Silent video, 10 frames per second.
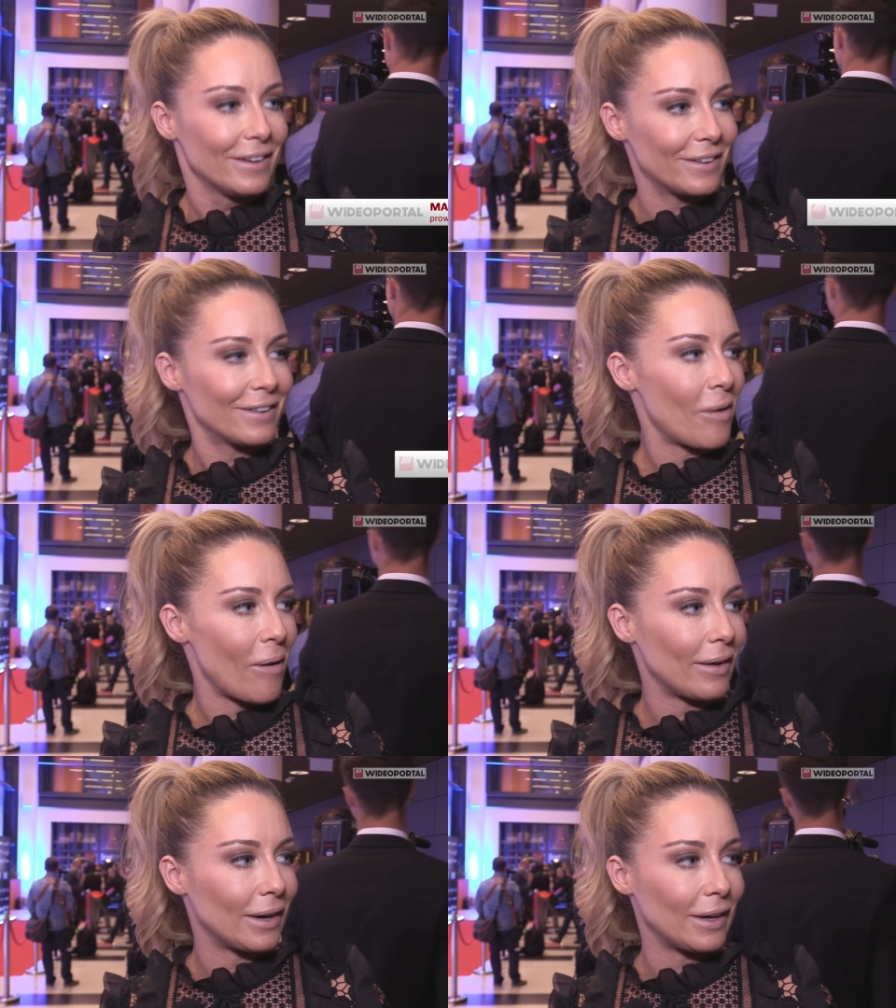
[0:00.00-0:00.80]

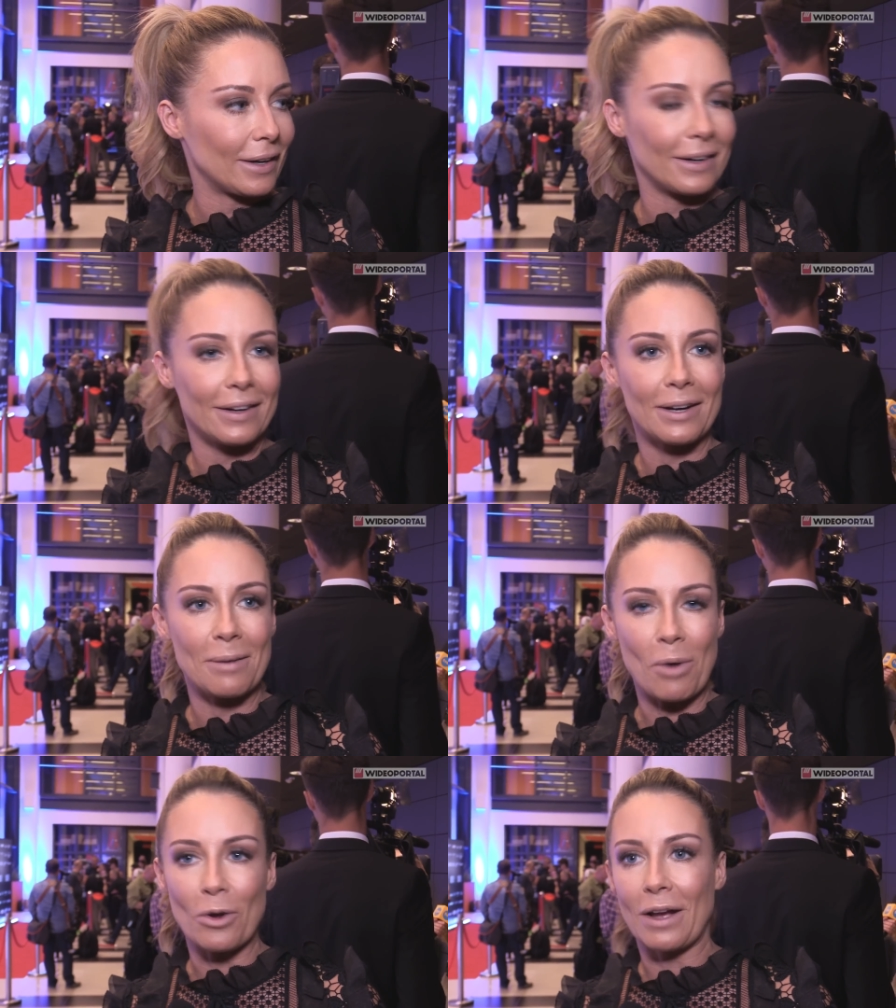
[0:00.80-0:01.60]
E,
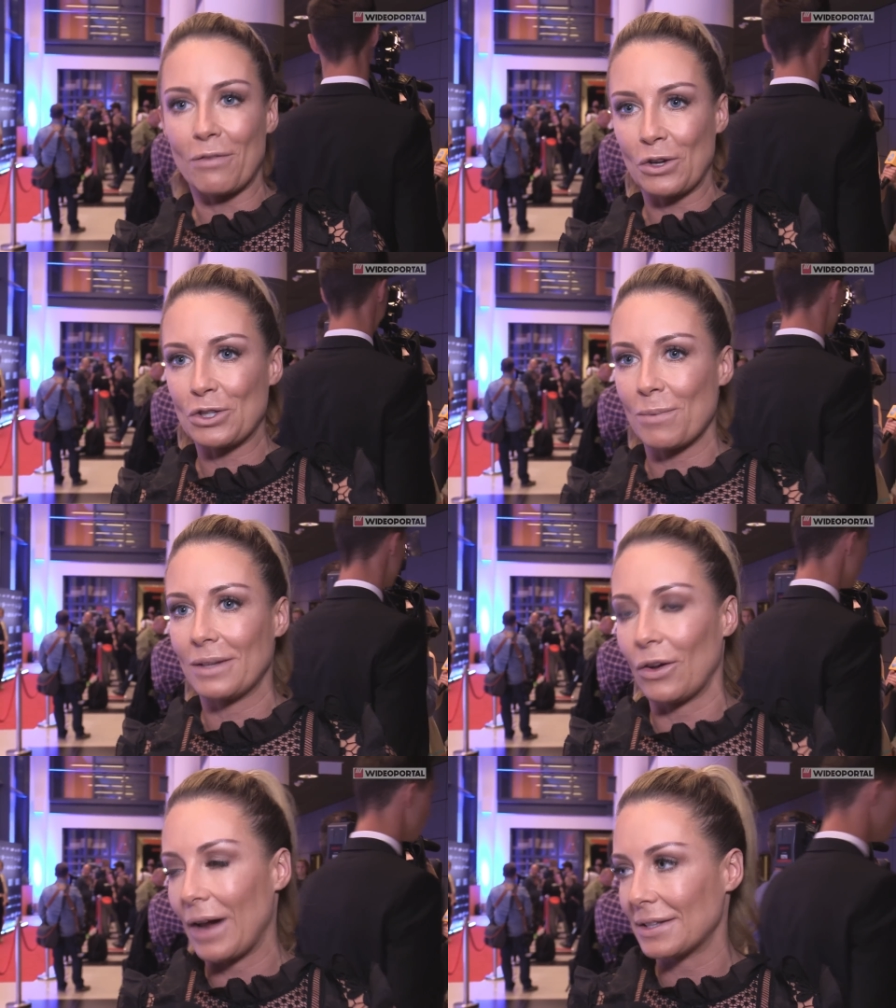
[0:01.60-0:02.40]
albo jak
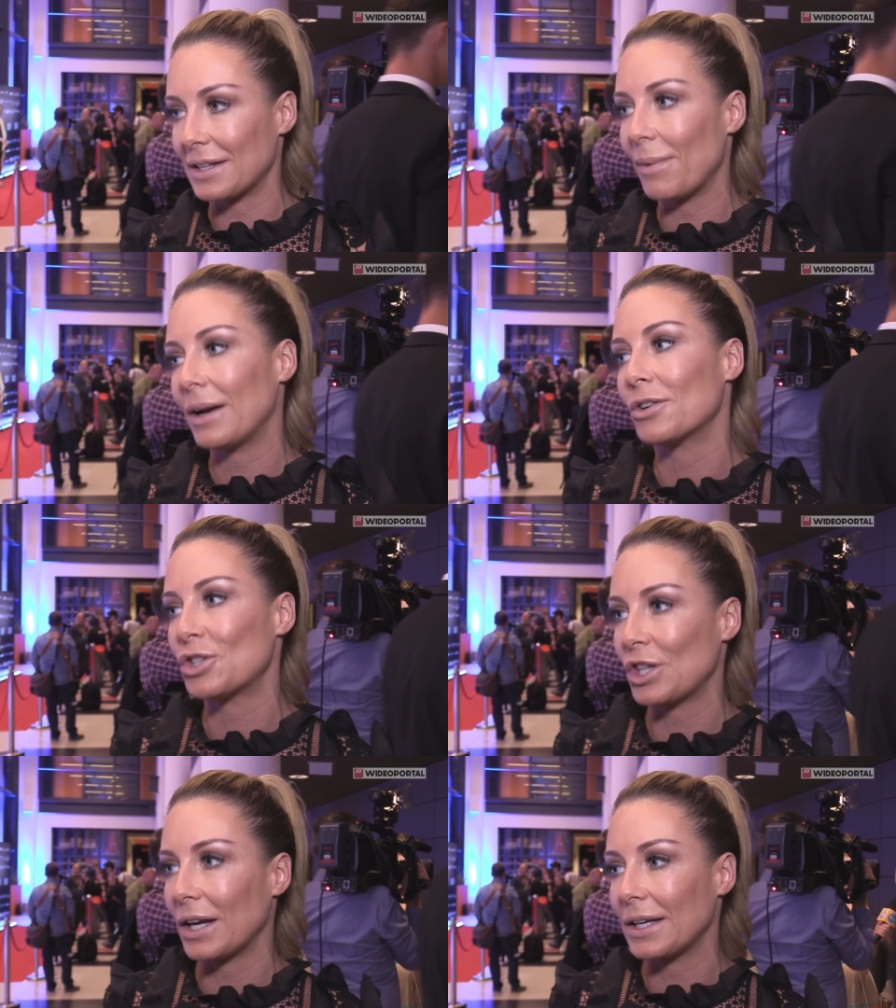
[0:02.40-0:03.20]
wychodzimy to razem, ale on
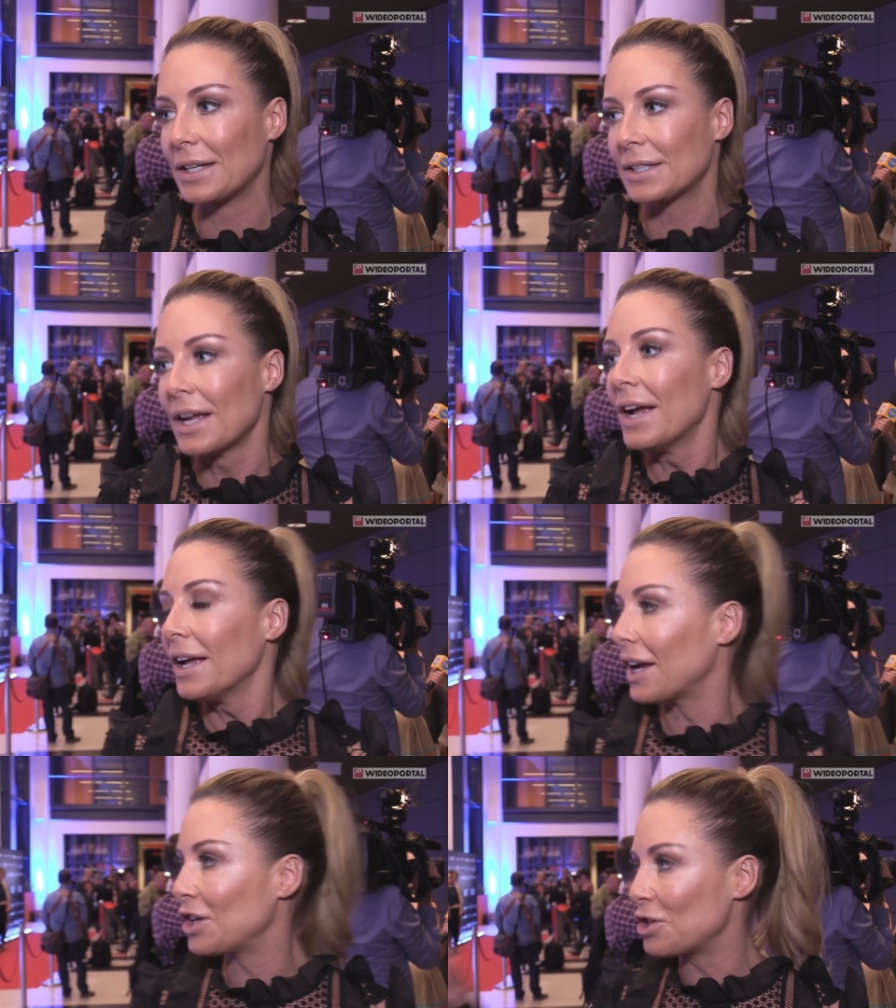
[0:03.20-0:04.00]
dzisiaj jest
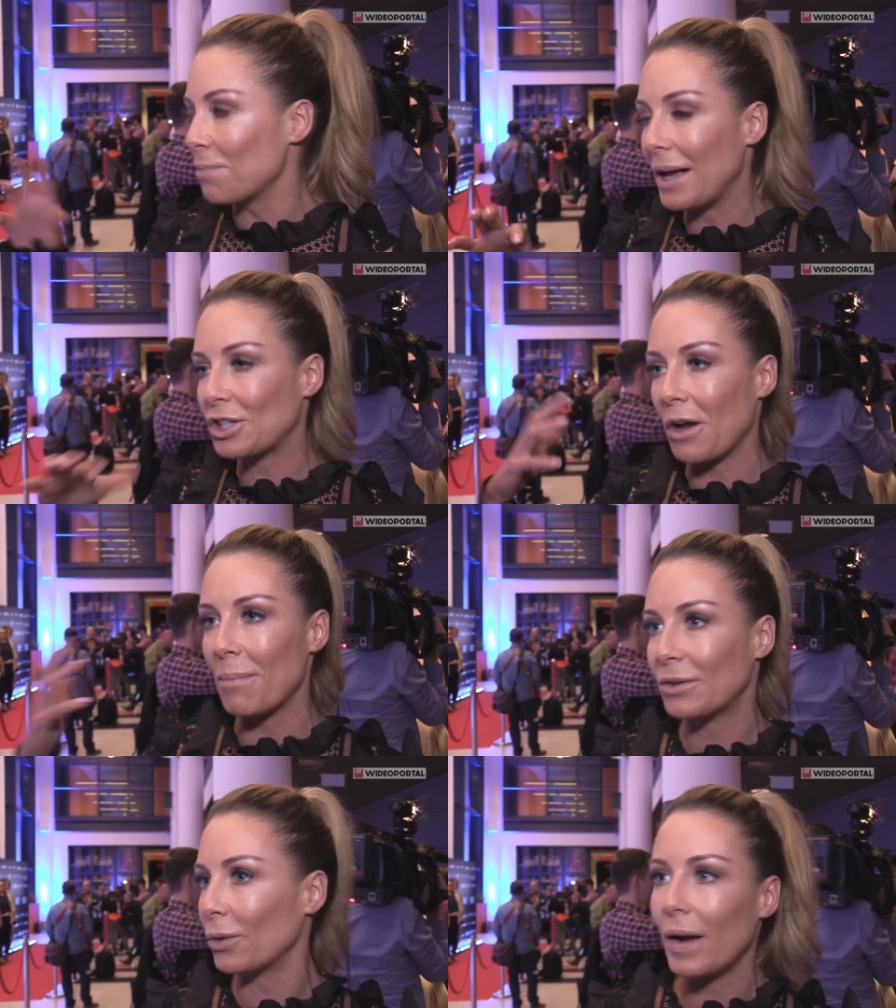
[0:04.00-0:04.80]
jakiś mecz,
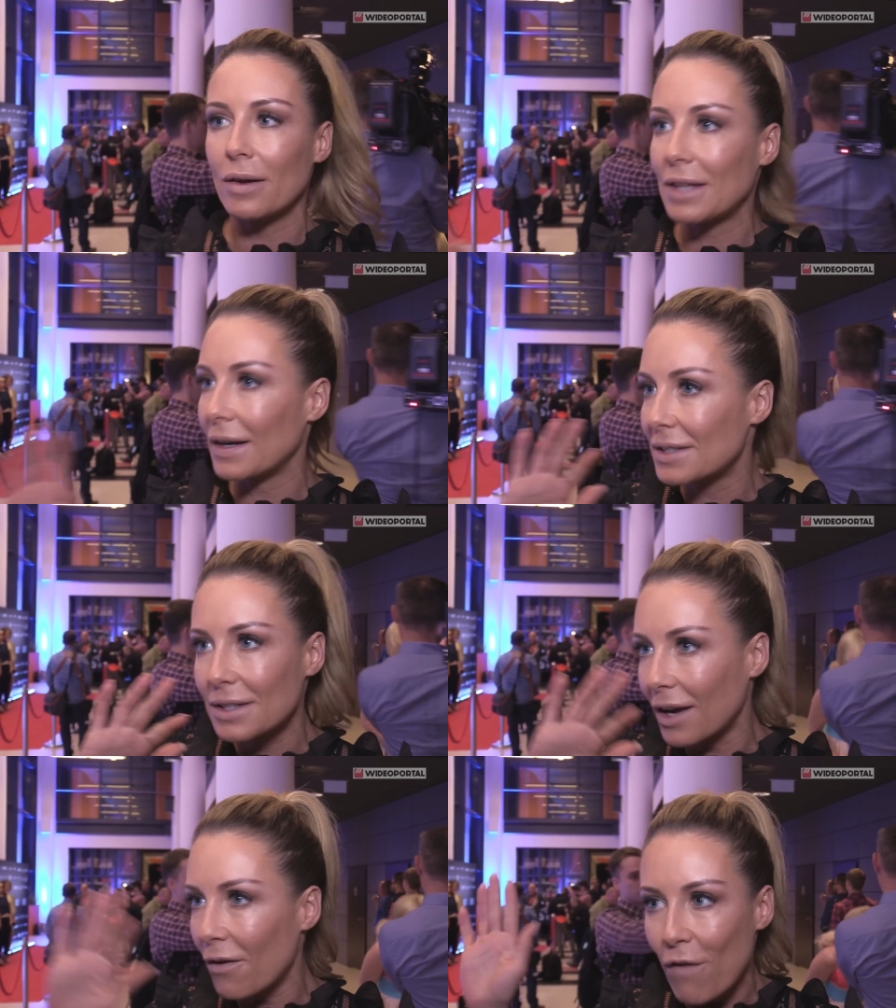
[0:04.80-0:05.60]
komentuje, on teraz,
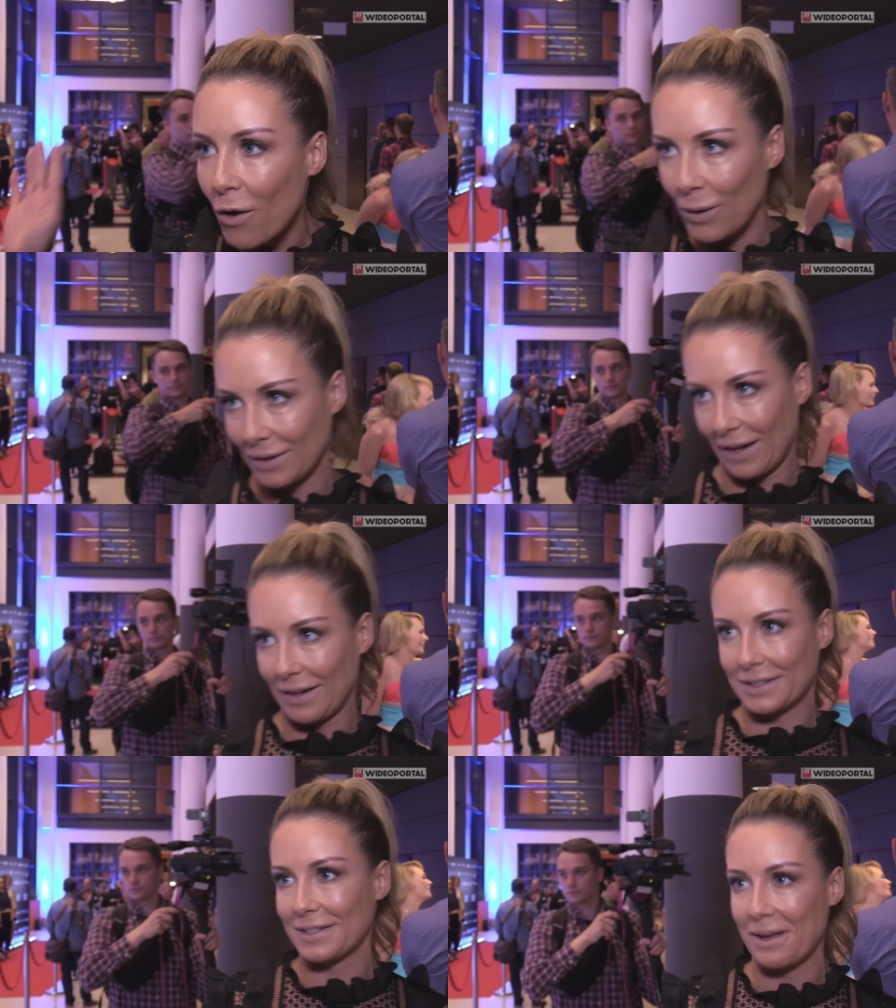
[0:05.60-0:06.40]
jego w ogóle
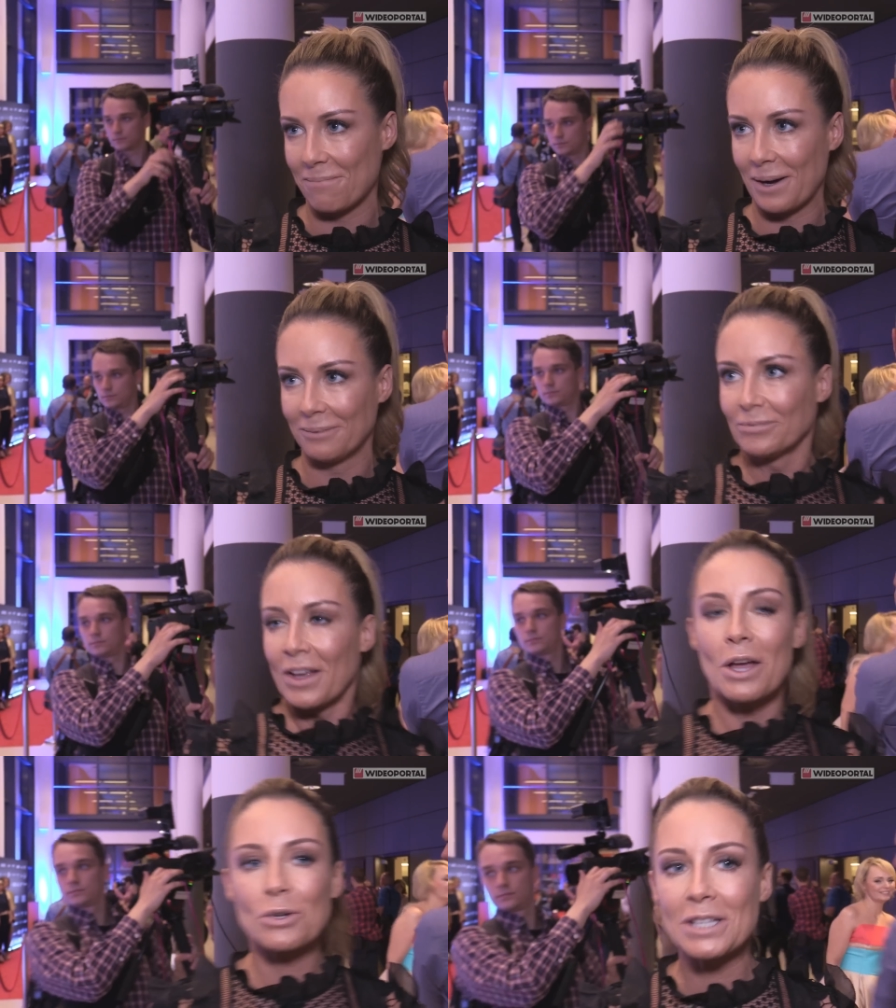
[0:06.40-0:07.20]
teraz nie ma.
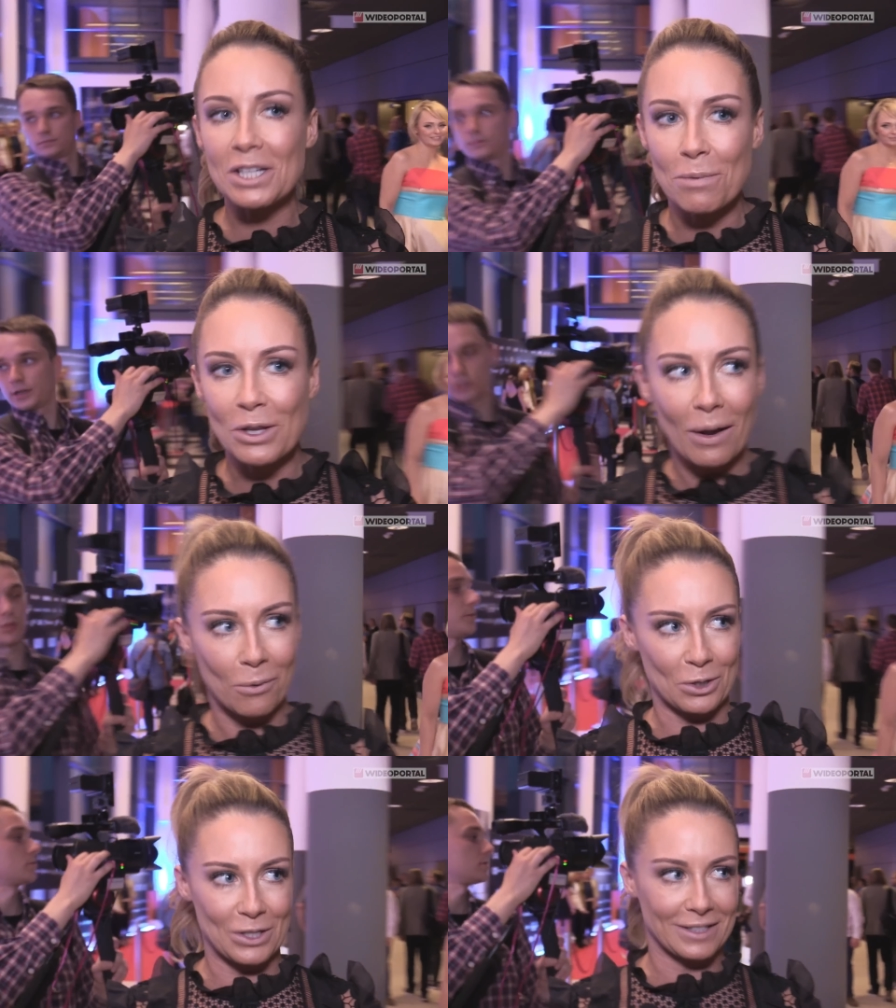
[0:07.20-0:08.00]
Ja już chcę, żeby to
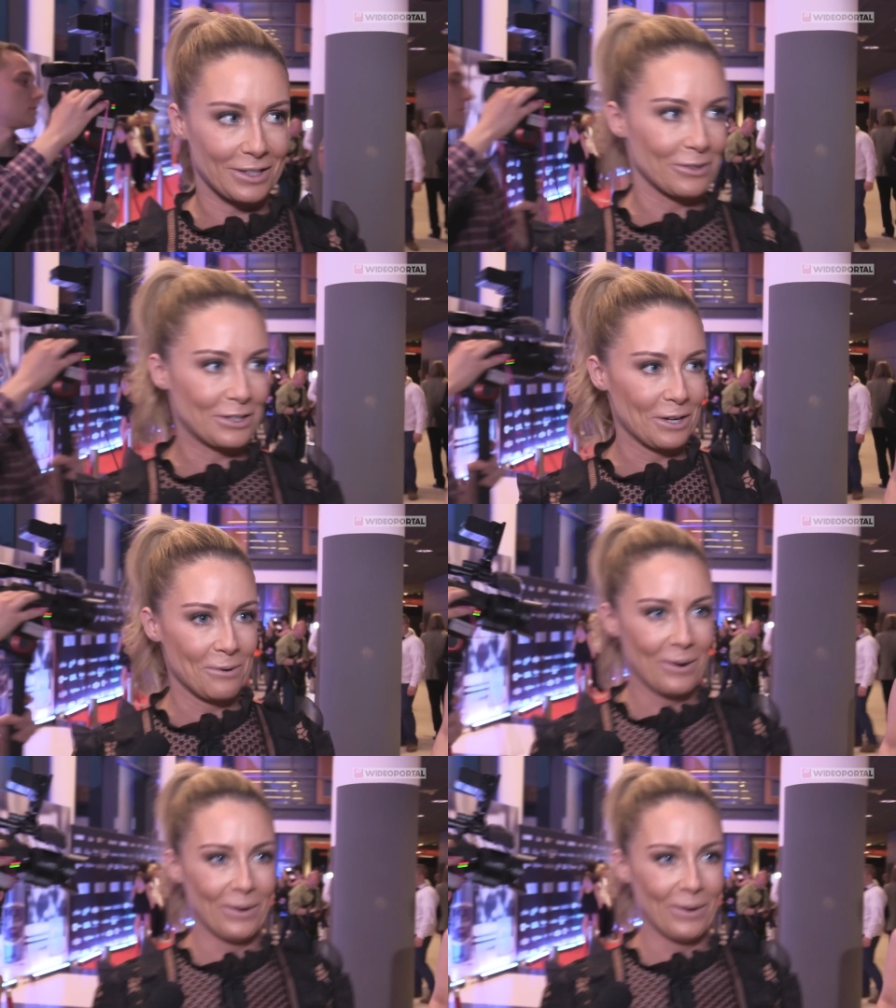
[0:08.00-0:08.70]
euro się skończyło.